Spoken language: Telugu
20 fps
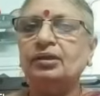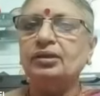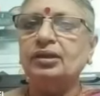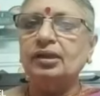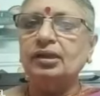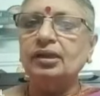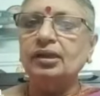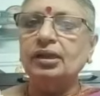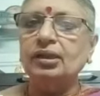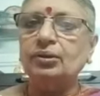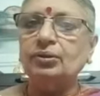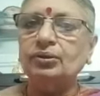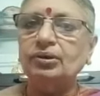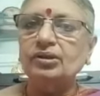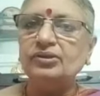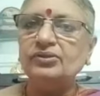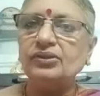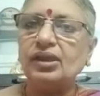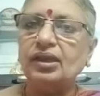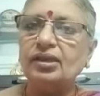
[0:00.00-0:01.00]

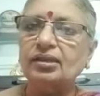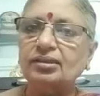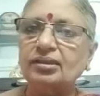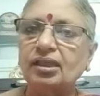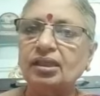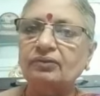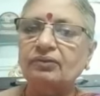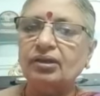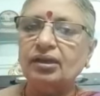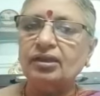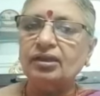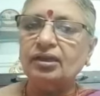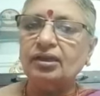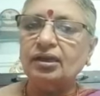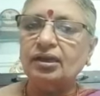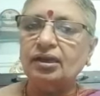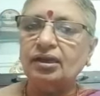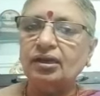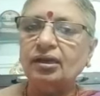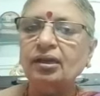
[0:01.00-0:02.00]
ఢిల్లీలోని సాహితీ
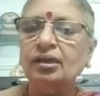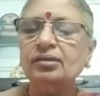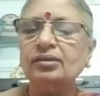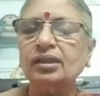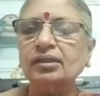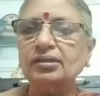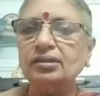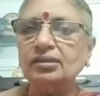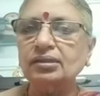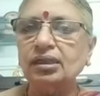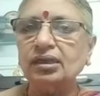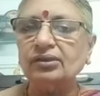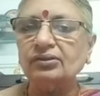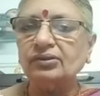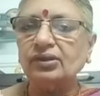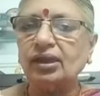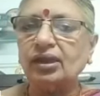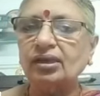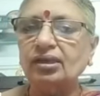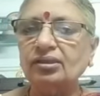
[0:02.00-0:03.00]
వేదిక తదితర
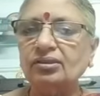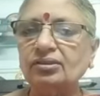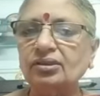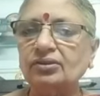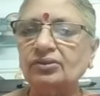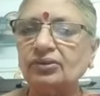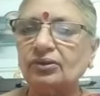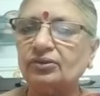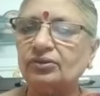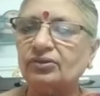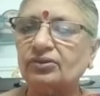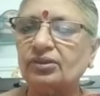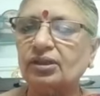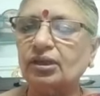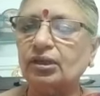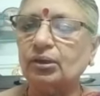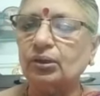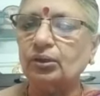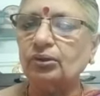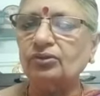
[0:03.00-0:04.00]
సాహిత్య
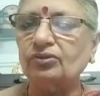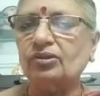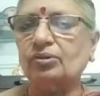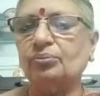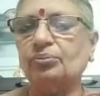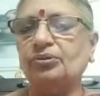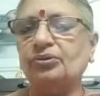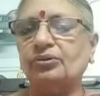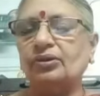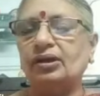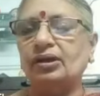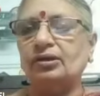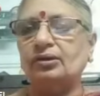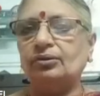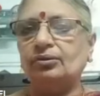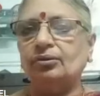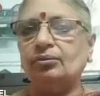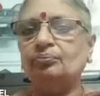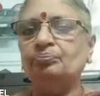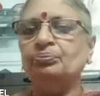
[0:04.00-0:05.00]
సంస్థల్లో
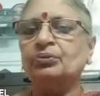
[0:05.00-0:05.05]
సభ్యురాలు